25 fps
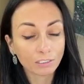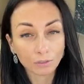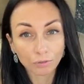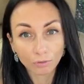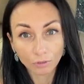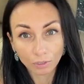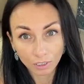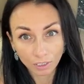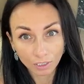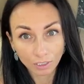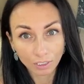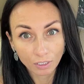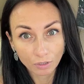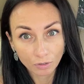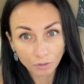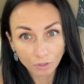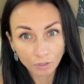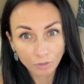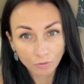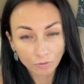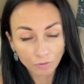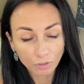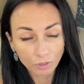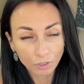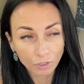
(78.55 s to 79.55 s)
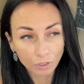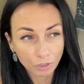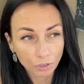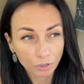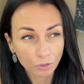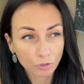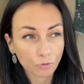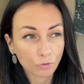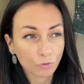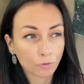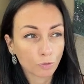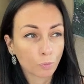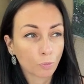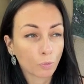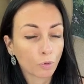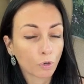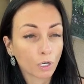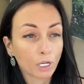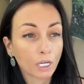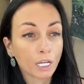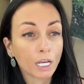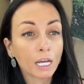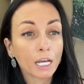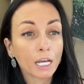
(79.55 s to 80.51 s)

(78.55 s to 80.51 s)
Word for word: ну я надеюсь, не физическую боль,